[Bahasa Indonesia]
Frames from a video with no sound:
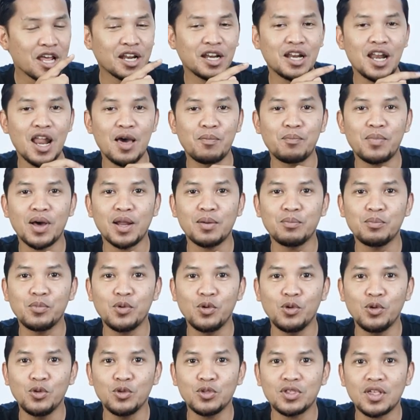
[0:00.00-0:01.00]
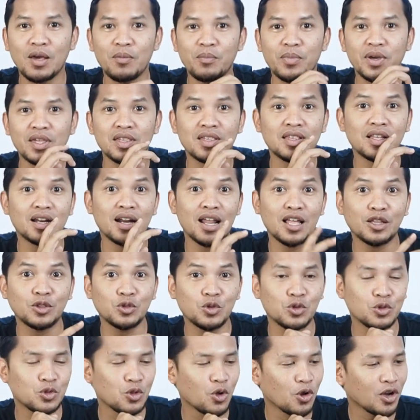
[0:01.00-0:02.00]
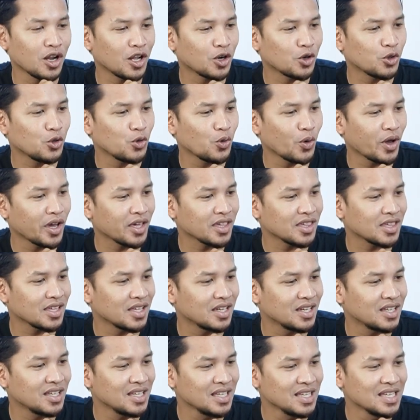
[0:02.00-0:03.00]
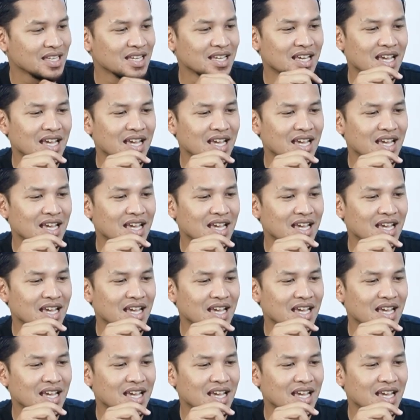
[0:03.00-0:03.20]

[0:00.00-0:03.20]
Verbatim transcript: 80 sampai 100 dolar US ini?